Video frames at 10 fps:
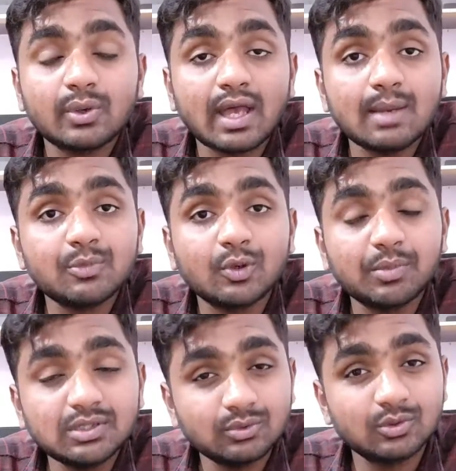तो ऐप
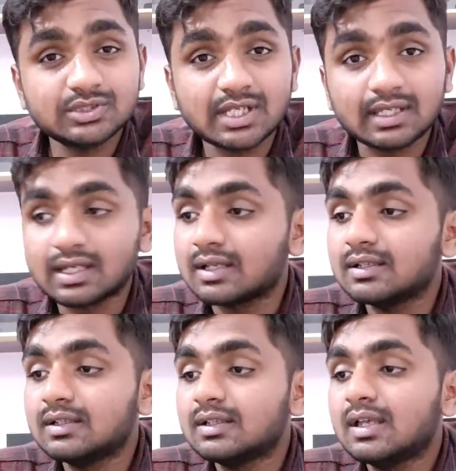ओपन हो जाएगा
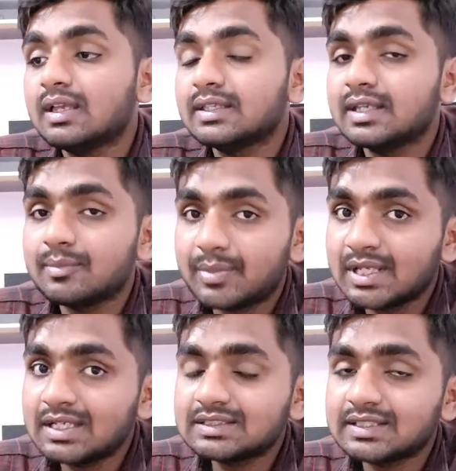ये
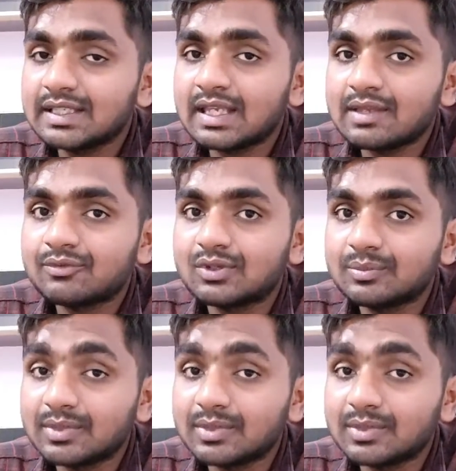पहले से ही आईफोन